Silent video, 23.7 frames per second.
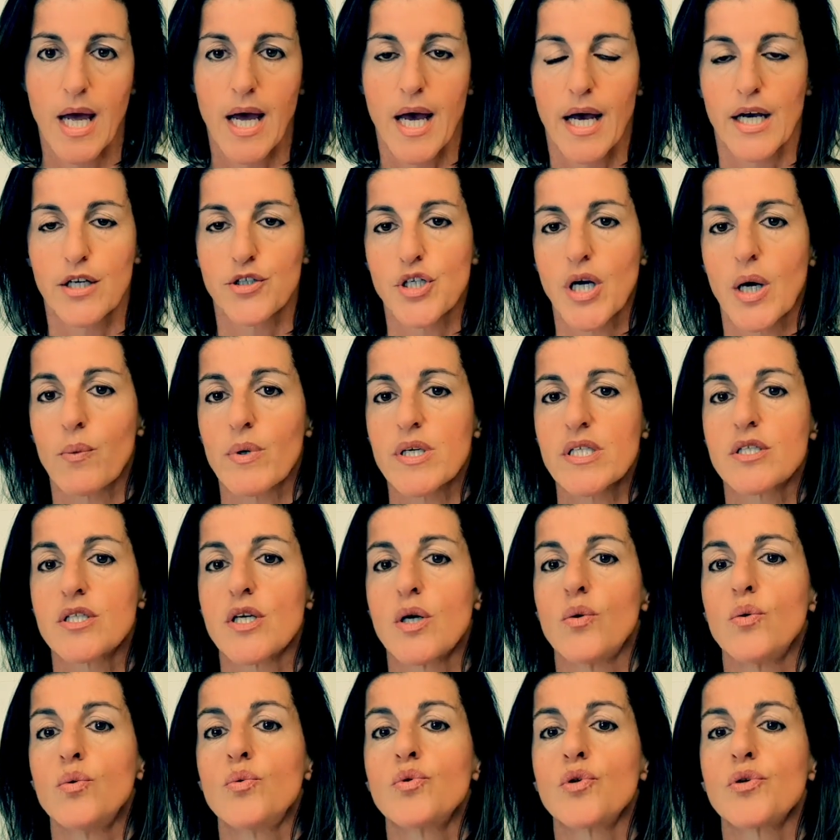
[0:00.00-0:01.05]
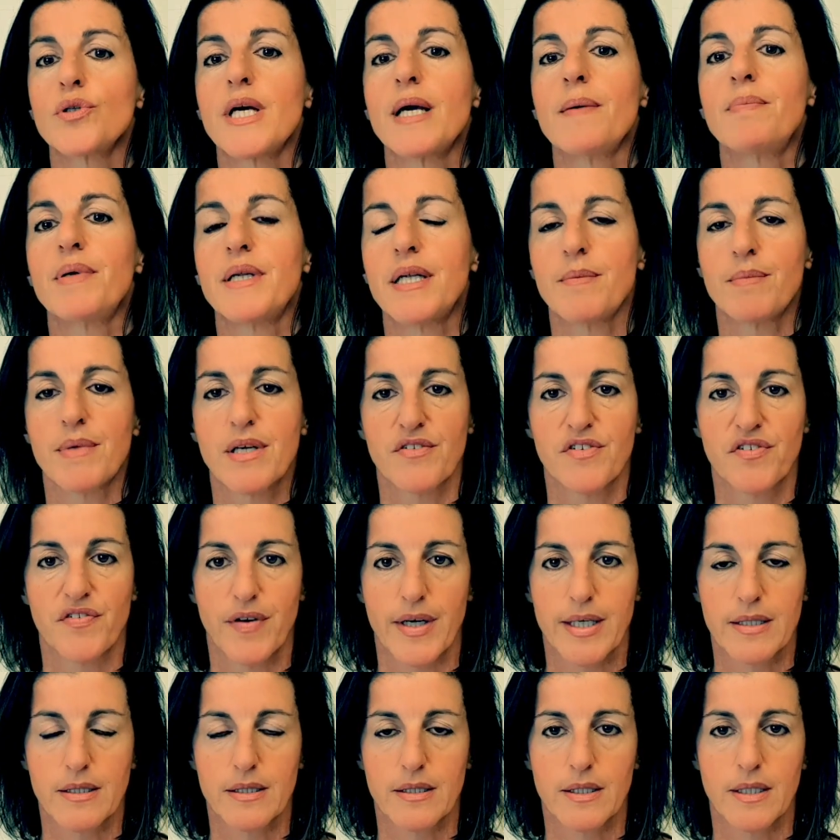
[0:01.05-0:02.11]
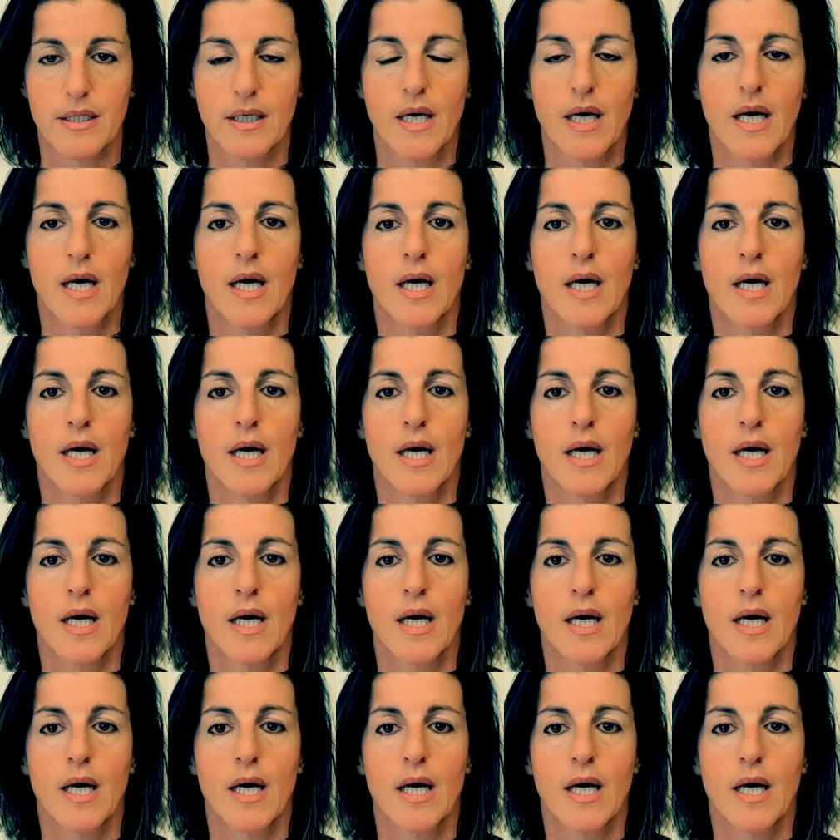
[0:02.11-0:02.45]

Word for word: E già questo è uno dei primi effetti.